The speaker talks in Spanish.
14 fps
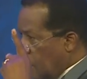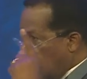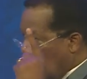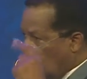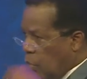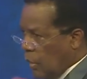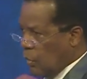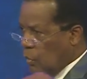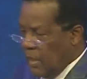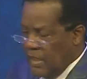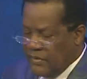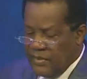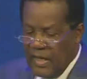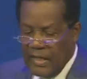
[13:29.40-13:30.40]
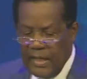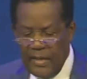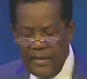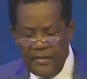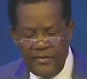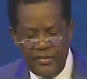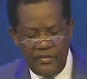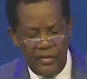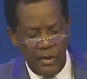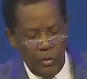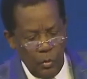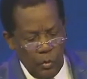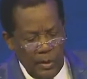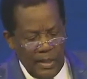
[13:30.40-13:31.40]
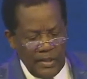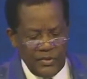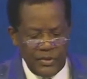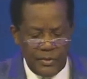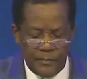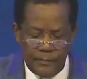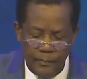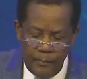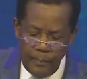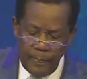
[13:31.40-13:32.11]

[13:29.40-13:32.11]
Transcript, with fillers: de acuerdo a las sagradas escrituras,